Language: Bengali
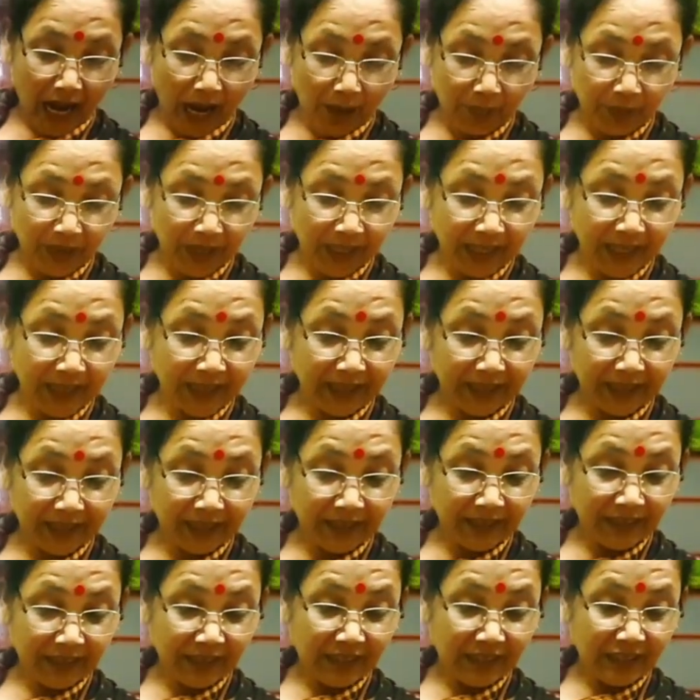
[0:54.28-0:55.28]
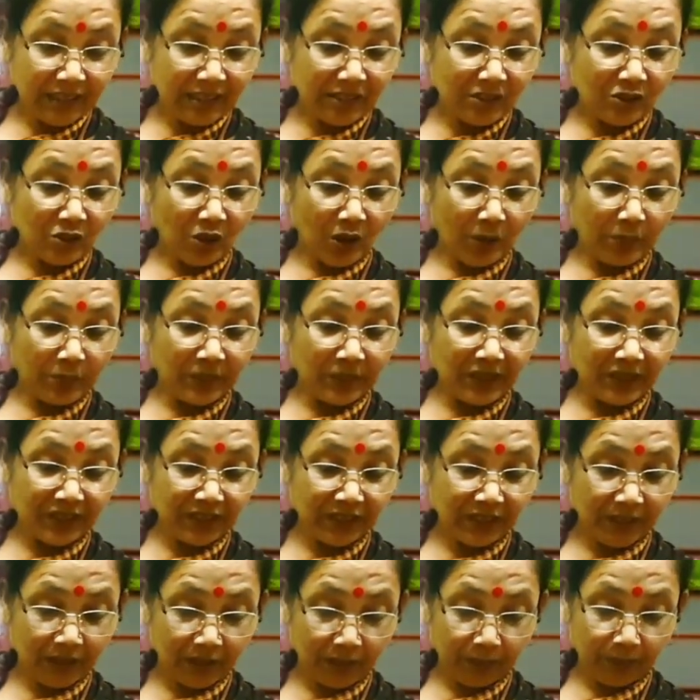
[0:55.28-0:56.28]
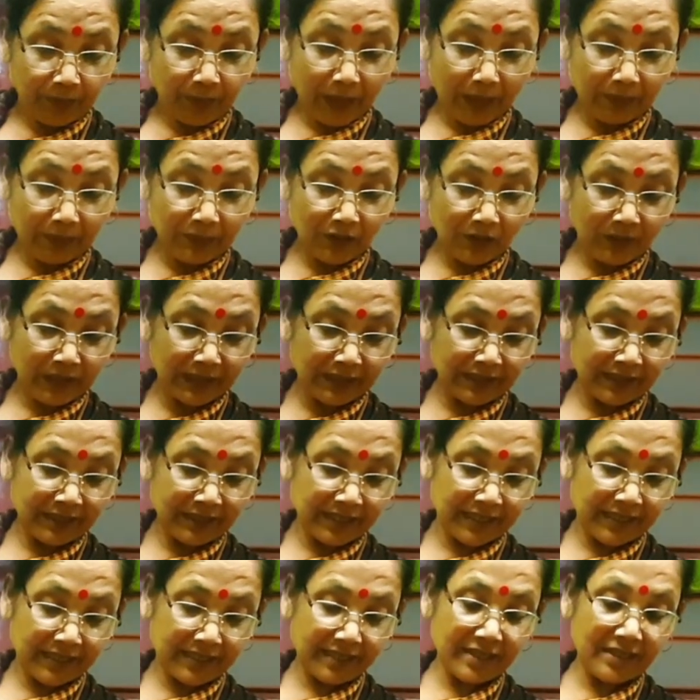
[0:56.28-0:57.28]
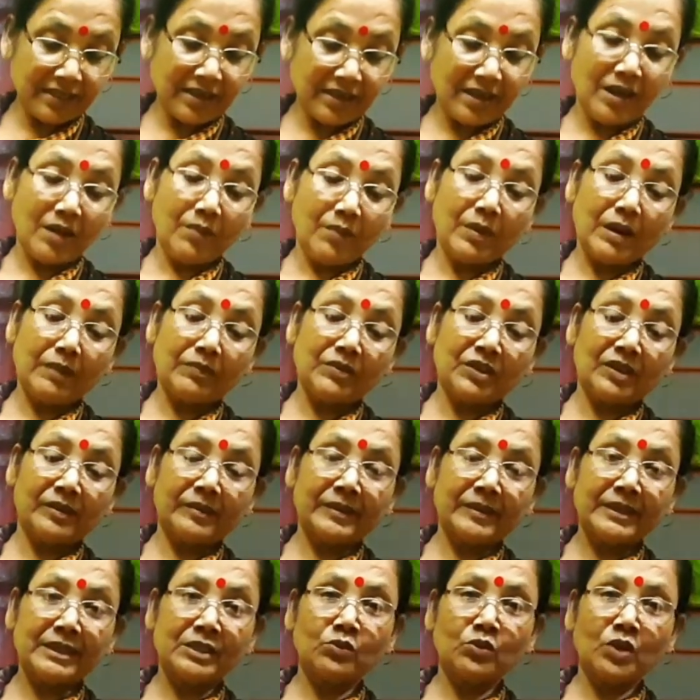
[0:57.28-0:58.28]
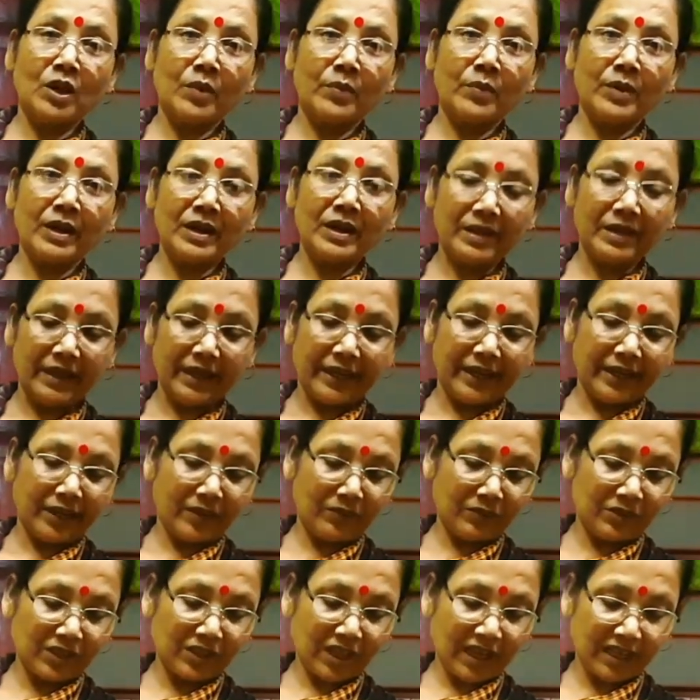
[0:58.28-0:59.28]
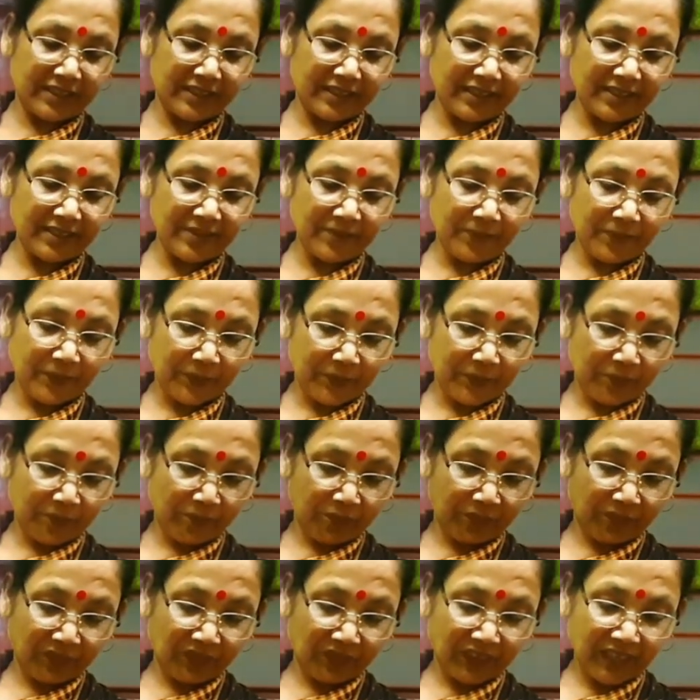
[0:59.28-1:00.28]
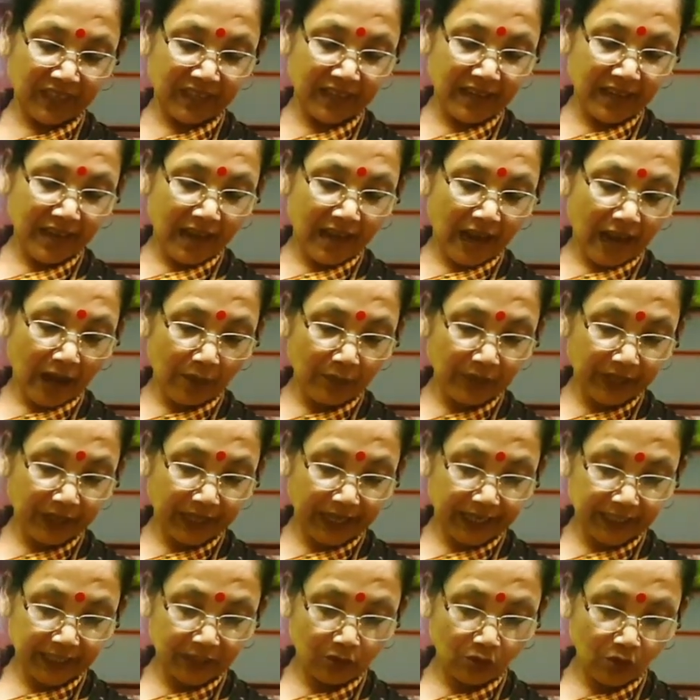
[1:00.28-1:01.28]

আমি এখানে ছ পিস পাবদা মাছ নিয়েছি পাবদা মাছগুলো আমার এরম সাইজের আমি কেটে